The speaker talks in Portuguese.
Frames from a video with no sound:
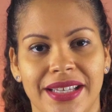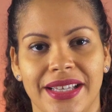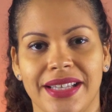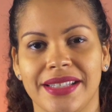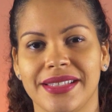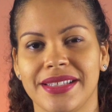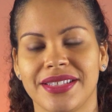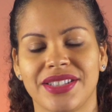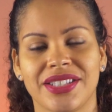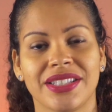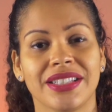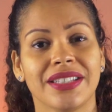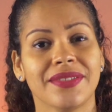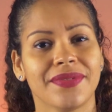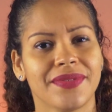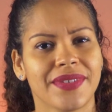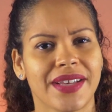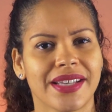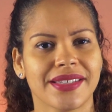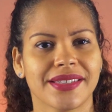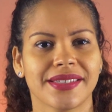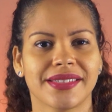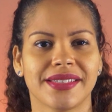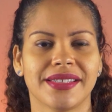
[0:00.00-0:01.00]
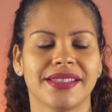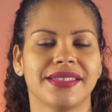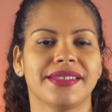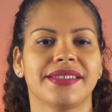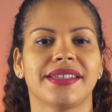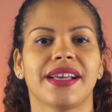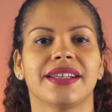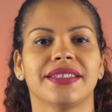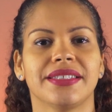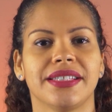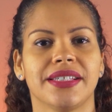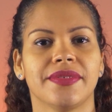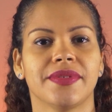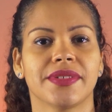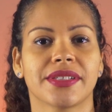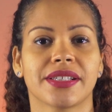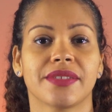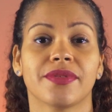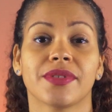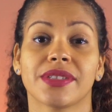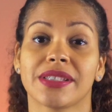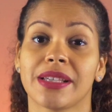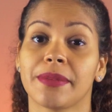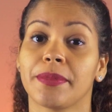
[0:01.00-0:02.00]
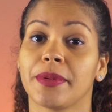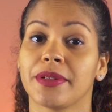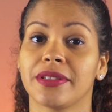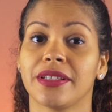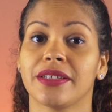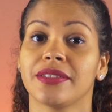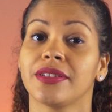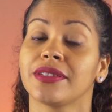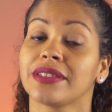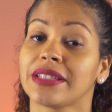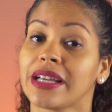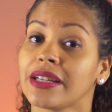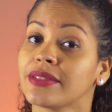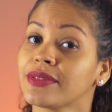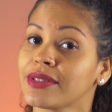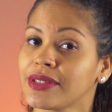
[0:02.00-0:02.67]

Existem diversas iniciativas que você pode adotar